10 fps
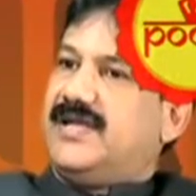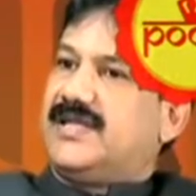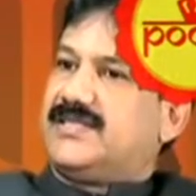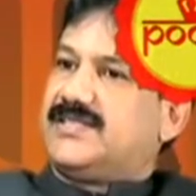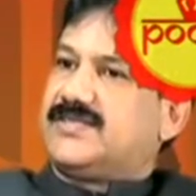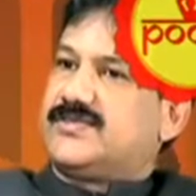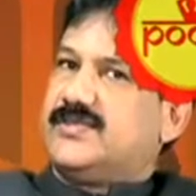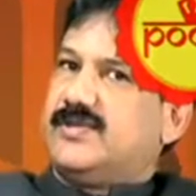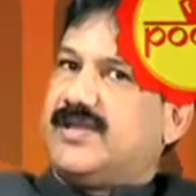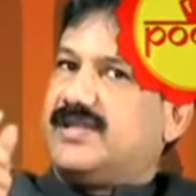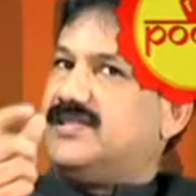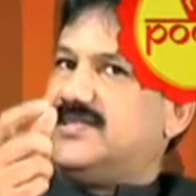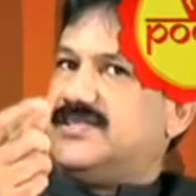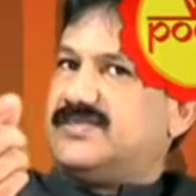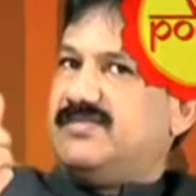మ్యారేజ్ చేసుకునేటప్పుడు
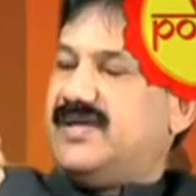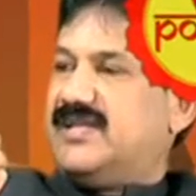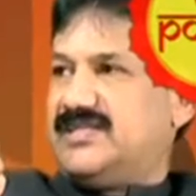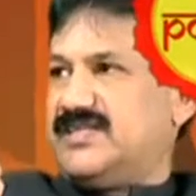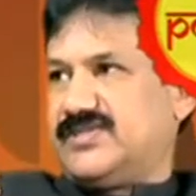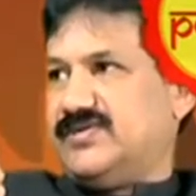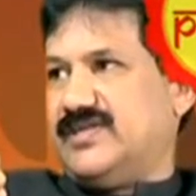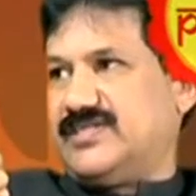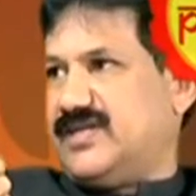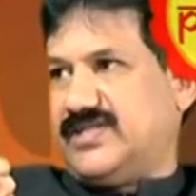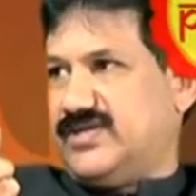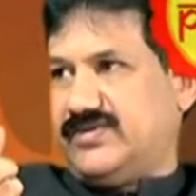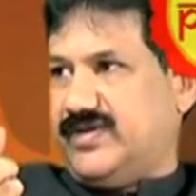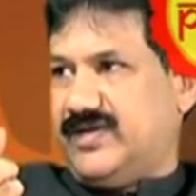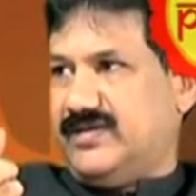అర్థం చేసుకుని మ్యారేజ్ చేసుకునే వాళ్ళు చాలా
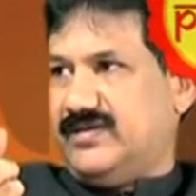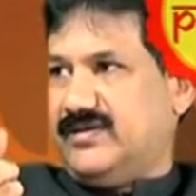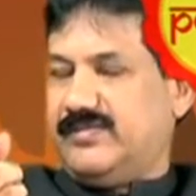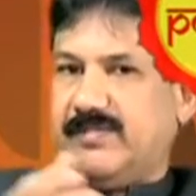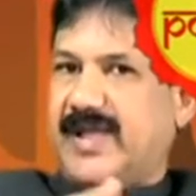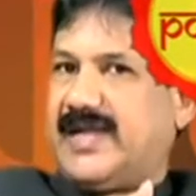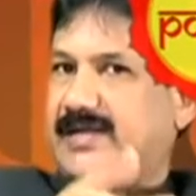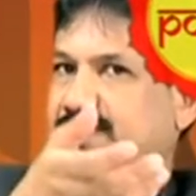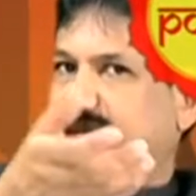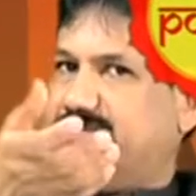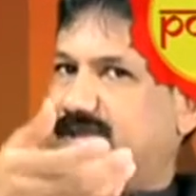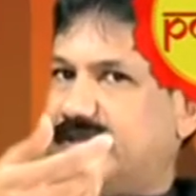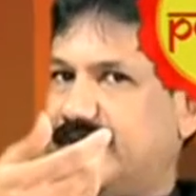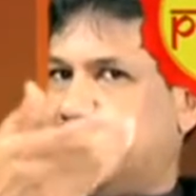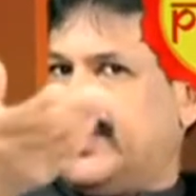తక్కువ ఇప్పుడు మ్యాటర్ అనే
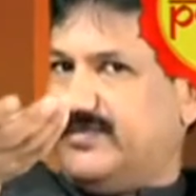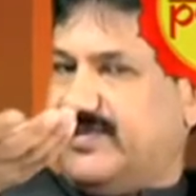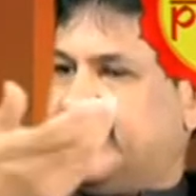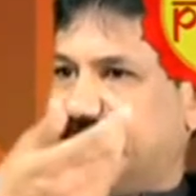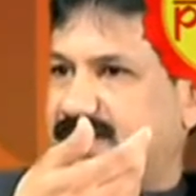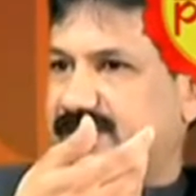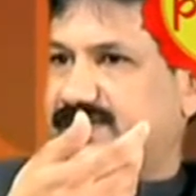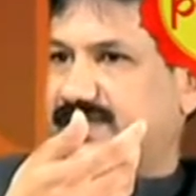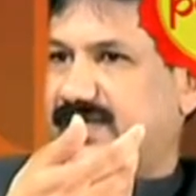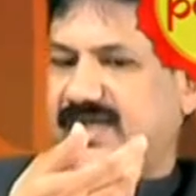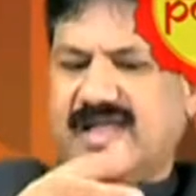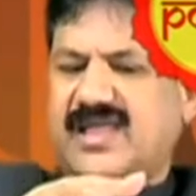పేరుతోటి వెబ్సైట్లు వచ్చినాయి